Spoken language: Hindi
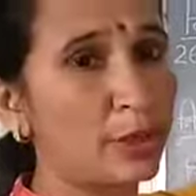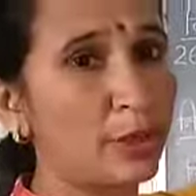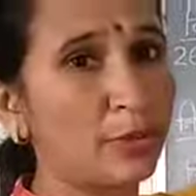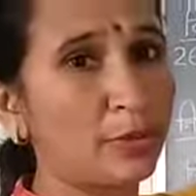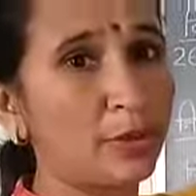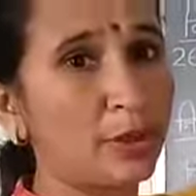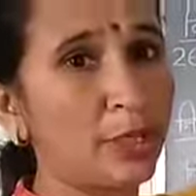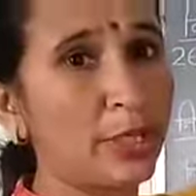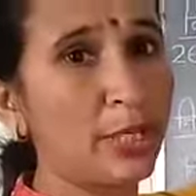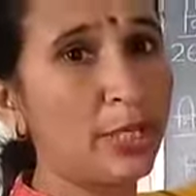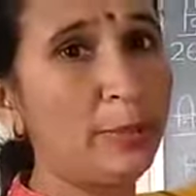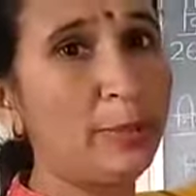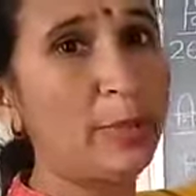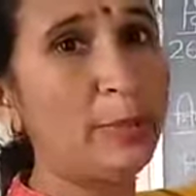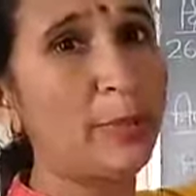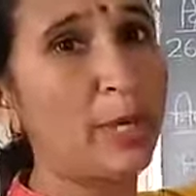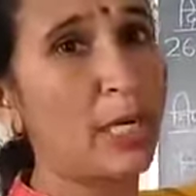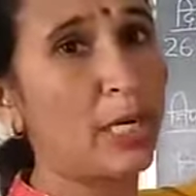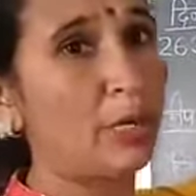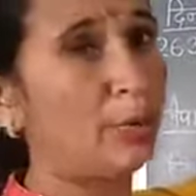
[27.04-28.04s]
से होते हैं
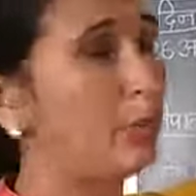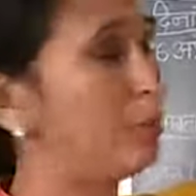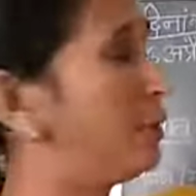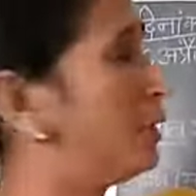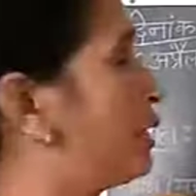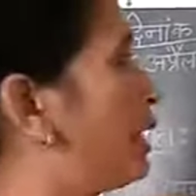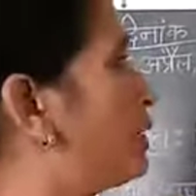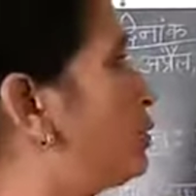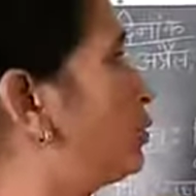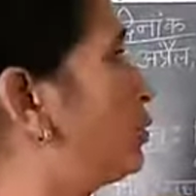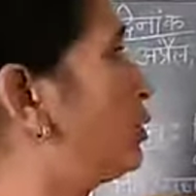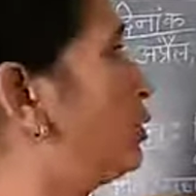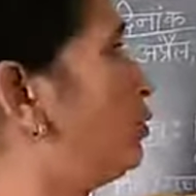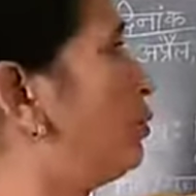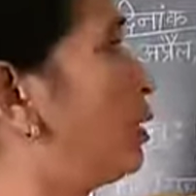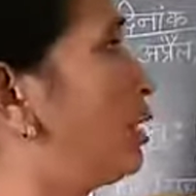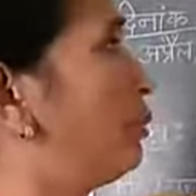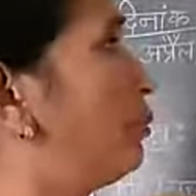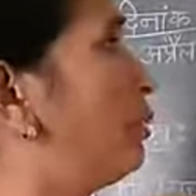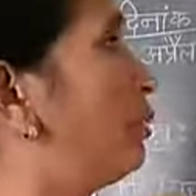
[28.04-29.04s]
मैं पहले भी बता चुकी
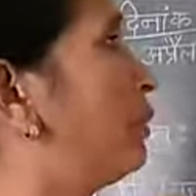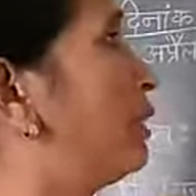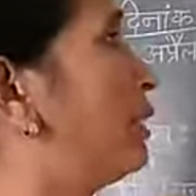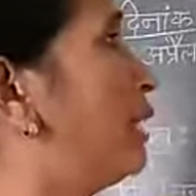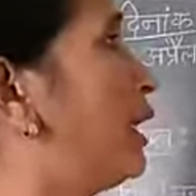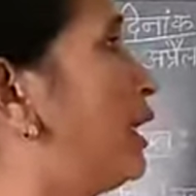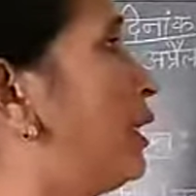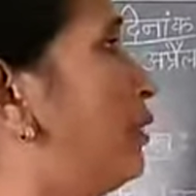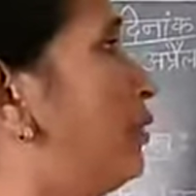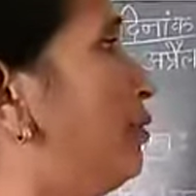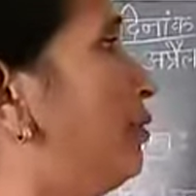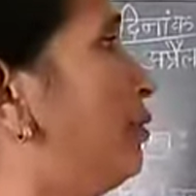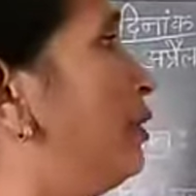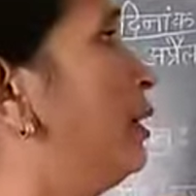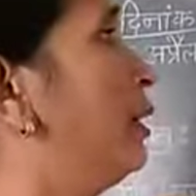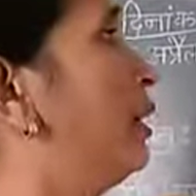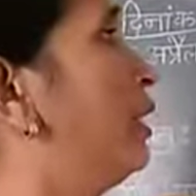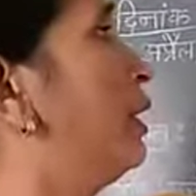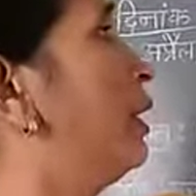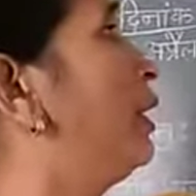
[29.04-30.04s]
हूँ और अब भी बता रही हूँ
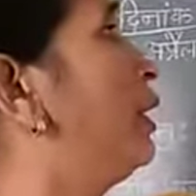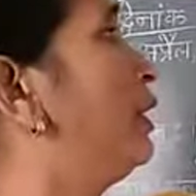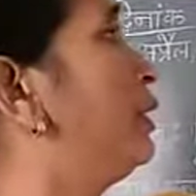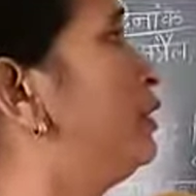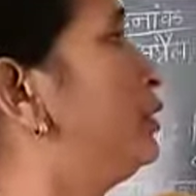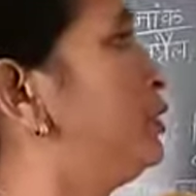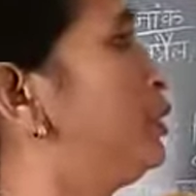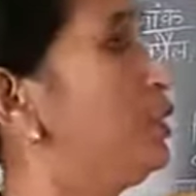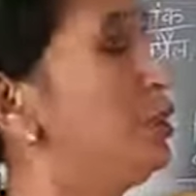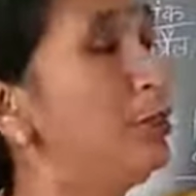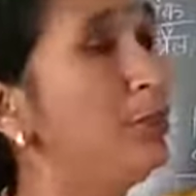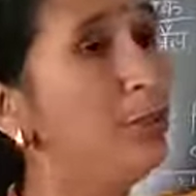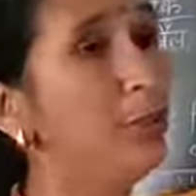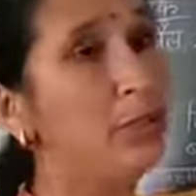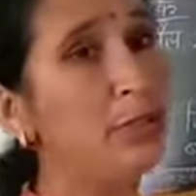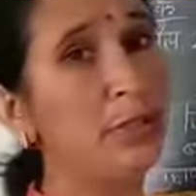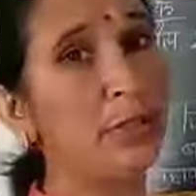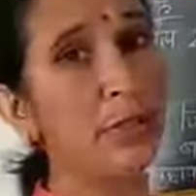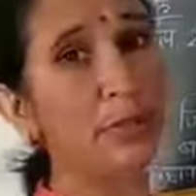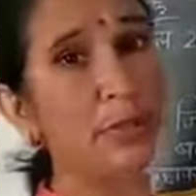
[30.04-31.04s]
जिन
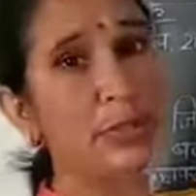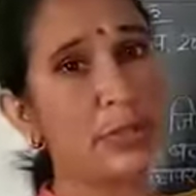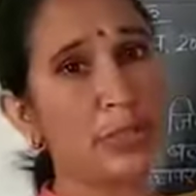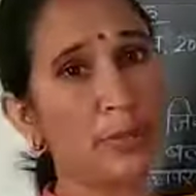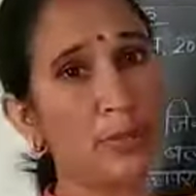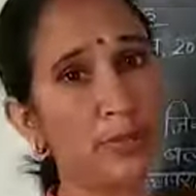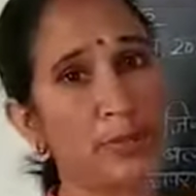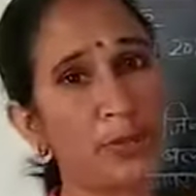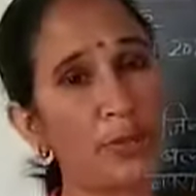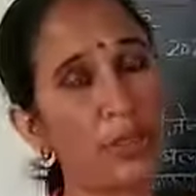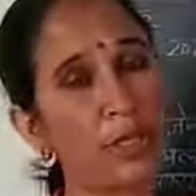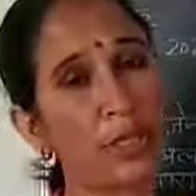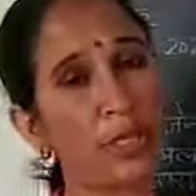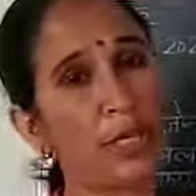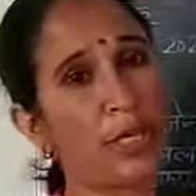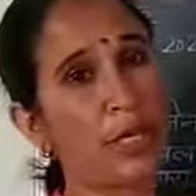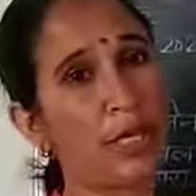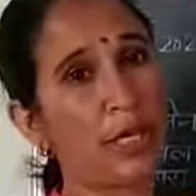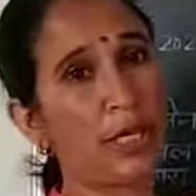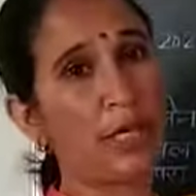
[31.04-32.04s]
शब्दों के
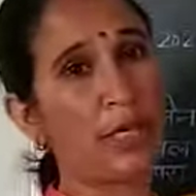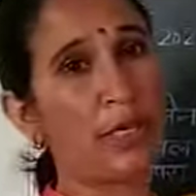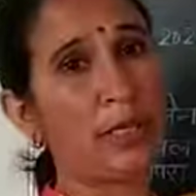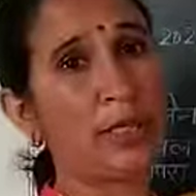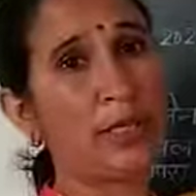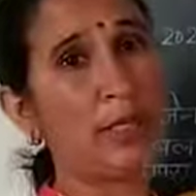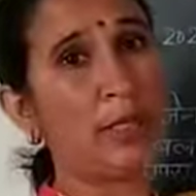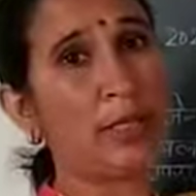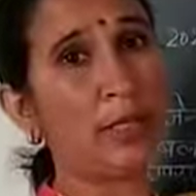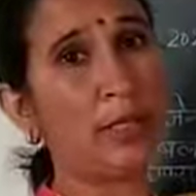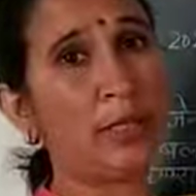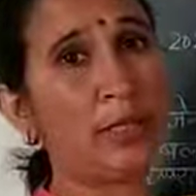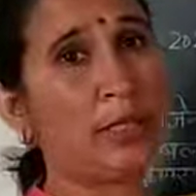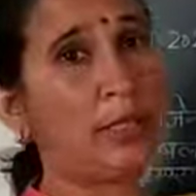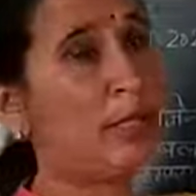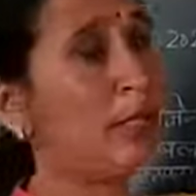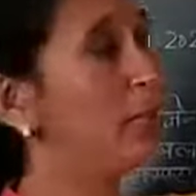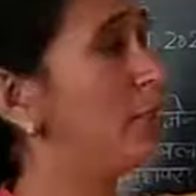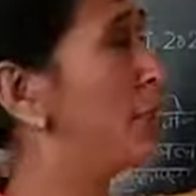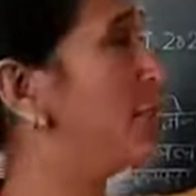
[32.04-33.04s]
कारण
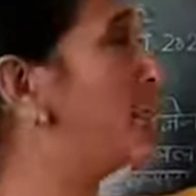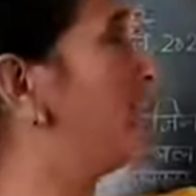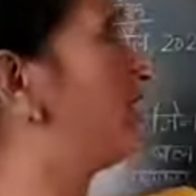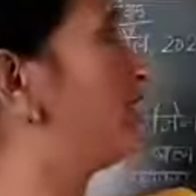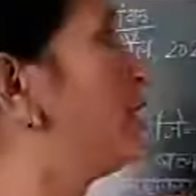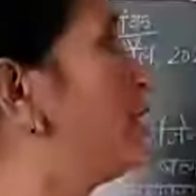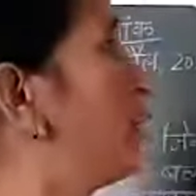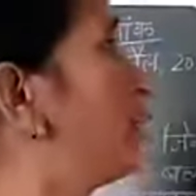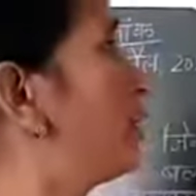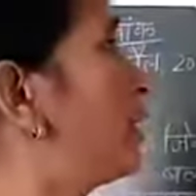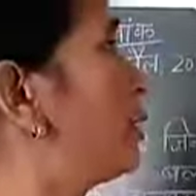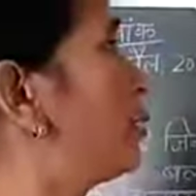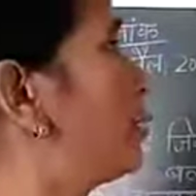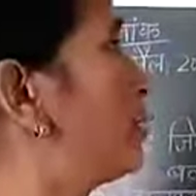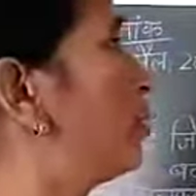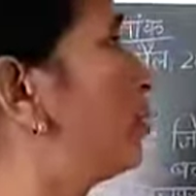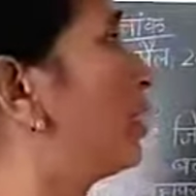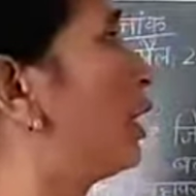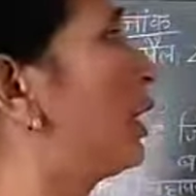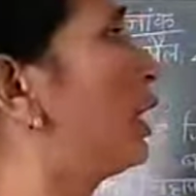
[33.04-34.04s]
या जिन
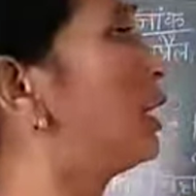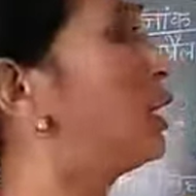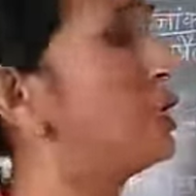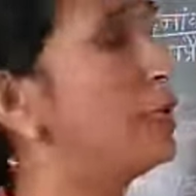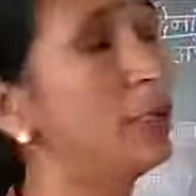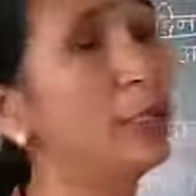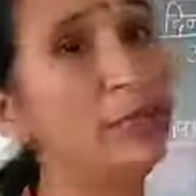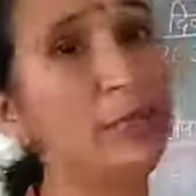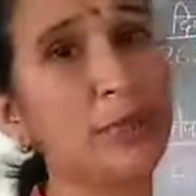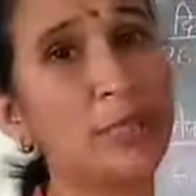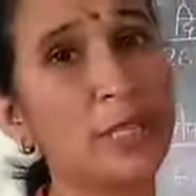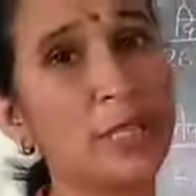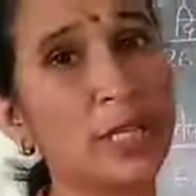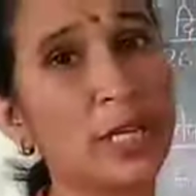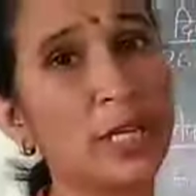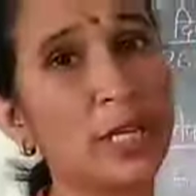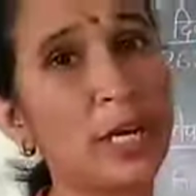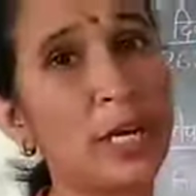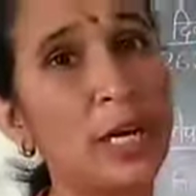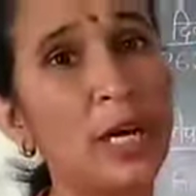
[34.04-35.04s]
शब्दों का लिंग
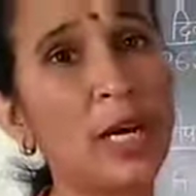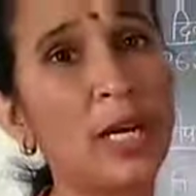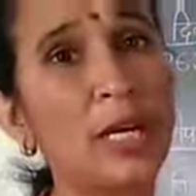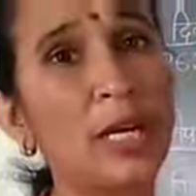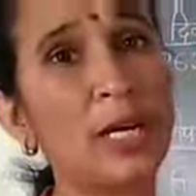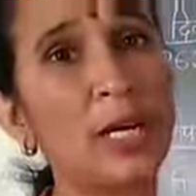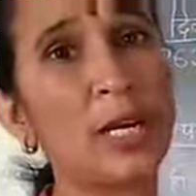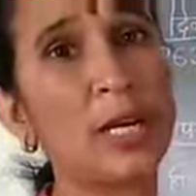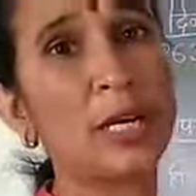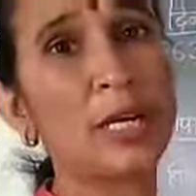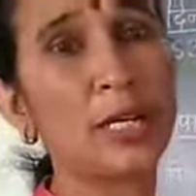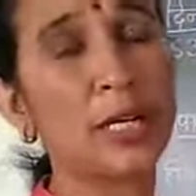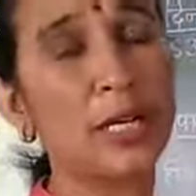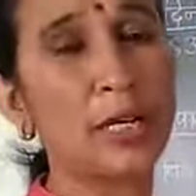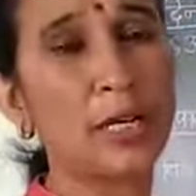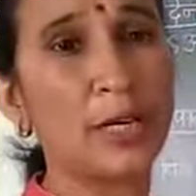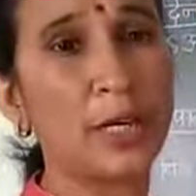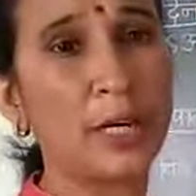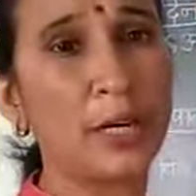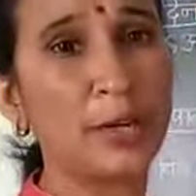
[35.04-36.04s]
वचन काल कारक के
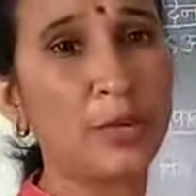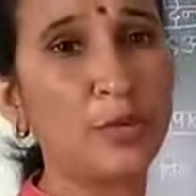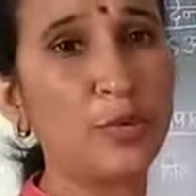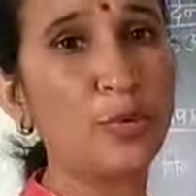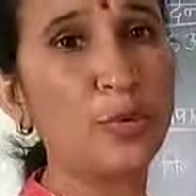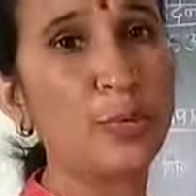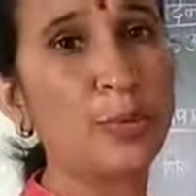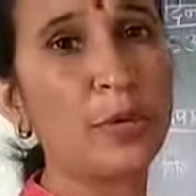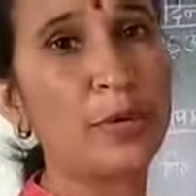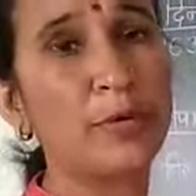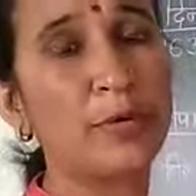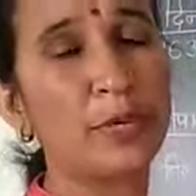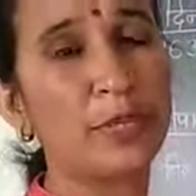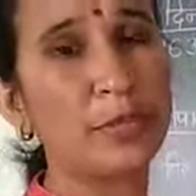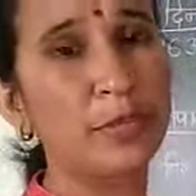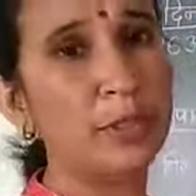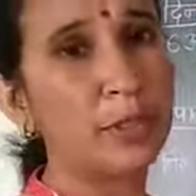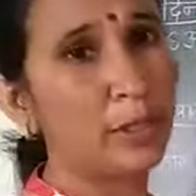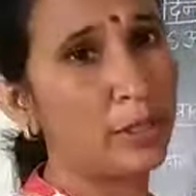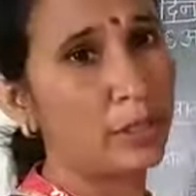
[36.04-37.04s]
कारण रूप
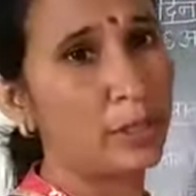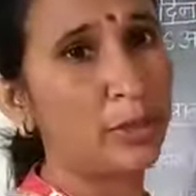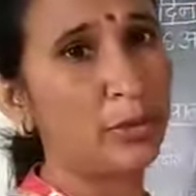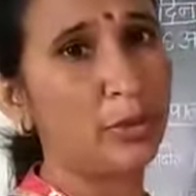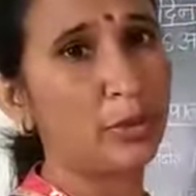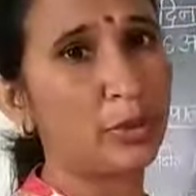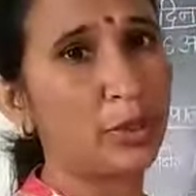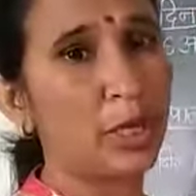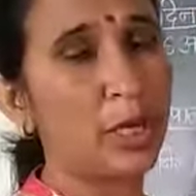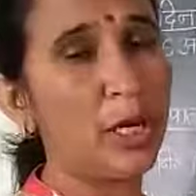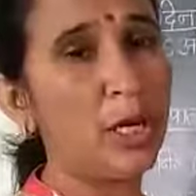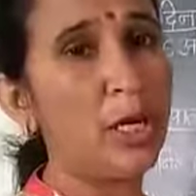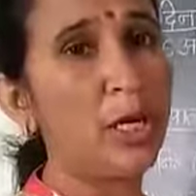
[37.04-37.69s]
परिवर्तित नहीं होता